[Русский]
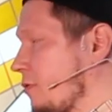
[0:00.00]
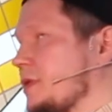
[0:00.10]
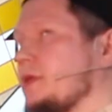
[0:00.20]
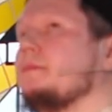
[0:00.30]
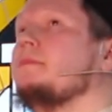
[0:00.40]
в
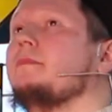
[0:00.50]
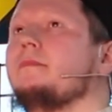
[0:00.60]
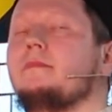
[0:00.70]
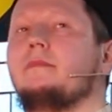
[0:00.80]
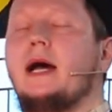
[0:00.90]
этом
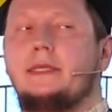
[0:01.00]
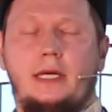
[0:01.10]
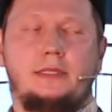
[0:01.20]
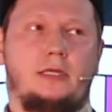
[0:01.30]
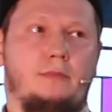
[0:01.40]

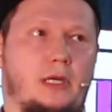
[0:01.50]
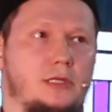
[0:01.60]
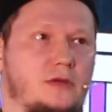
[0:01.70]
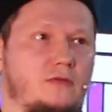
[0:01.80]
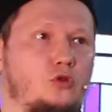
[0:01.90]
аяте
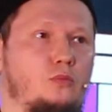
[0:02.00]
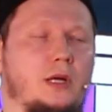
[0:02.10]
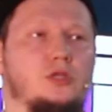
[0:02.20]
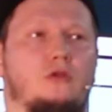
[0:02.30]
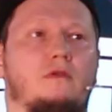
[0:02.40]
имеется в виду
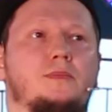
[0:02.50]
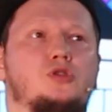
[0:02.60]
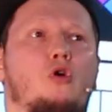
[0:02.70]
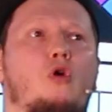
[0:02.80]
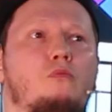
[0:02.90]
под словом
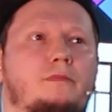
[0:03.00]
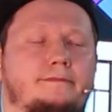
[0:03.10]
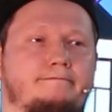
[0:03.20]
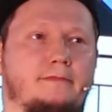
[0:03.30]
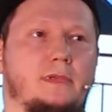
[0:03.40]

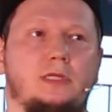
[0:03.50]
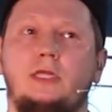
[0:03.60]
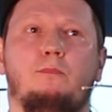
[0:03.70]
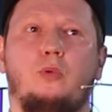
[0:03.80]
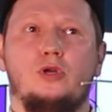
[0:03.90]
соум
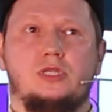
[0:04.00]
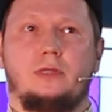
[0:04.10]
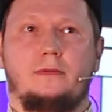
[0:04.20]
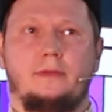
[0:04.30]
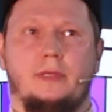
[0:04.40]
не пост,
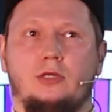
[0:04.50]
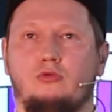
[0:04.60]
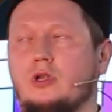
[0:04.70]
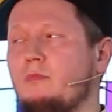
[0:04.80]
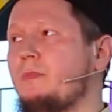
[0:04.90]

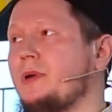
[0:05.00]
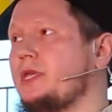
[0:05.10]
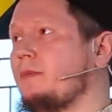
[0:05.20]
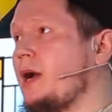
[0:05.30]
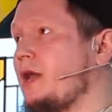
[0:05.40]
который мы
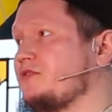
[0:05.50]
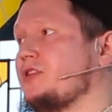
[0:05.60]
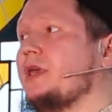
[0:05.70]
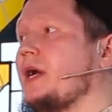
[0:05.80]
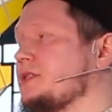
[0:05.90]
понимаем в
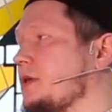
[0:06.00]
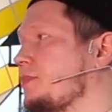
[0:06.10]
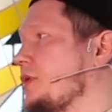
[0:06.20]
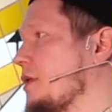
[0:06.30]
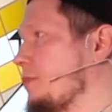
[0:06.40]

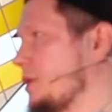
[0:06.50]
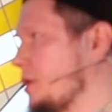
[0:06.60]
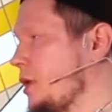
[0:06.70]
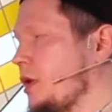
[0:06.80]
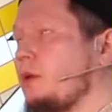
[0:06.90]
шариатском термин.
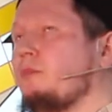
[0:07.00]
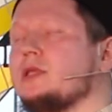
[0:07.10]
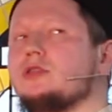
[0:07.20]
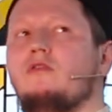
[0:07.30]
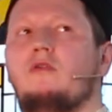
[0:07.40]

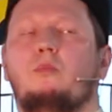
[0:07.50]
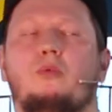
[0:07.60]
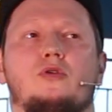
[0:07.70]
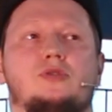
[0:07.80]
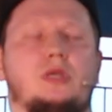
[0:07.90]
Под словом
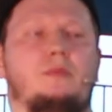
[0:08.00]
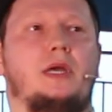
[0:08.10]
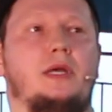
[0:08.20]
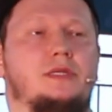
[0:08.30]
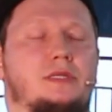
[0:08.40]
пост
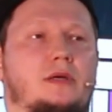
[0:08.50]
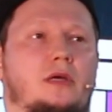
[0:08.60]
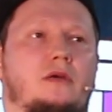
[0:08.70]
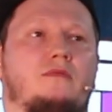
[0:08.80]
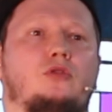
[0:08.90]
имеется
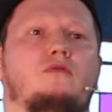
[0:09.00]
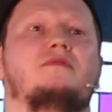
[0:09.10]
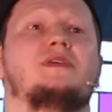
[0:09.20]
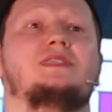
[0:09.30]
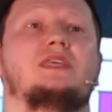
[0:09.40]
в виду
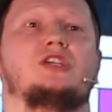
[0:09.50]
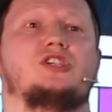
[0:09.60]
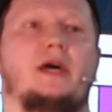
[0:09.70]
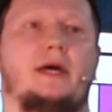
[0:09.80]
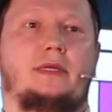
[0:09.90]

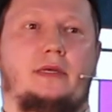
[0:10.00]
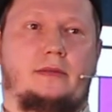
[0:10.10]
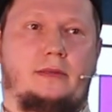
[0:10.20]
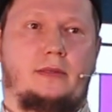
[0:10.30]
воздержание.